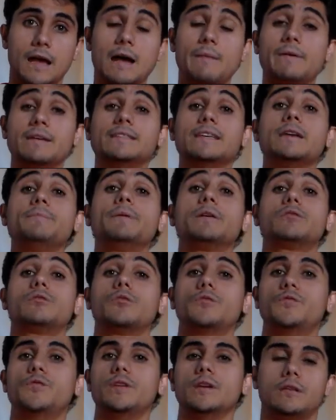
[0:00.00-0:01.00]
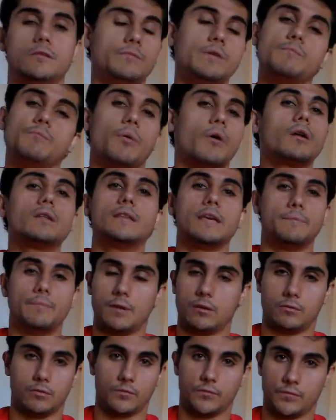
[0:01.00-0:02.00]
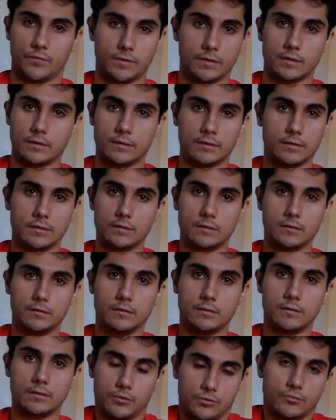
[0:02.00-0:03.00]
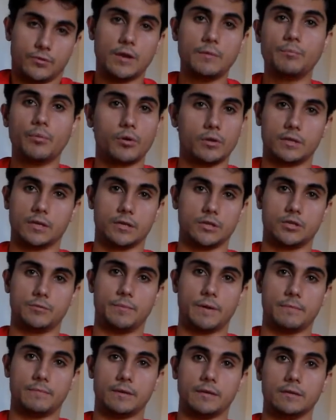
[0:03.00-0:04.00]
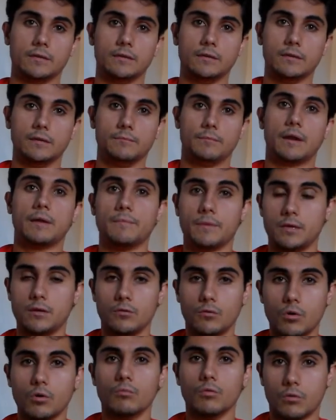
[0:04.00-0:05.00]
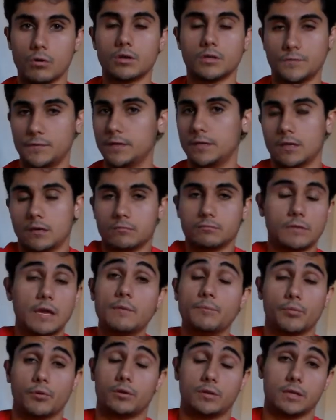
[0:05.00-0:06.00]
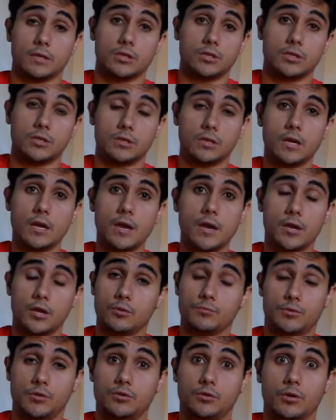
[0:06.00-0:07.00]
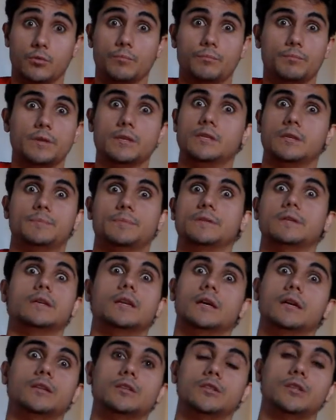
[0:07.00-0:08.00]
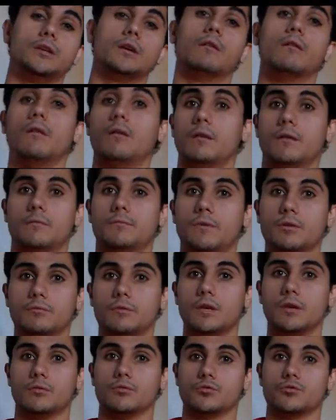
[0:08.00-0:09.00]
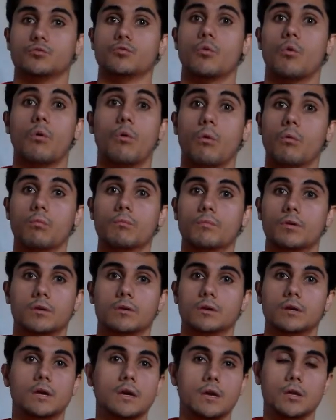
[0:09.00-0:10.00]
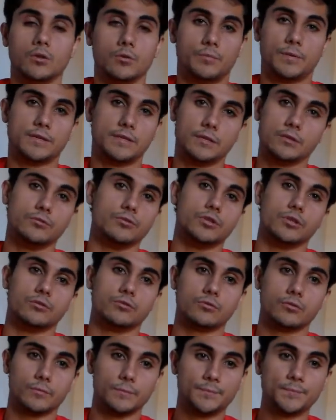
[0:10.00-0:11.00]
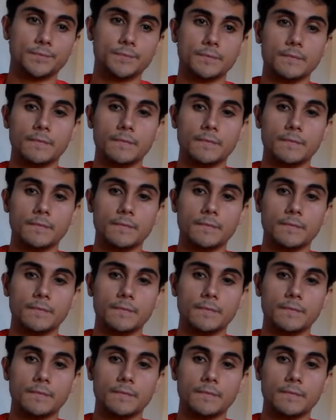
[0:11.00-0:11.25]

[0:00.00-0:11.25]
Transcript: Ah, mas e a hipertrofia? Não importa a hipertrofia. Isso não é importante para mim. Para mim, como crossfitter, não é importante. não preciso ter um bíceps grande, oh meu Deus, um ombro. Não preciso disso.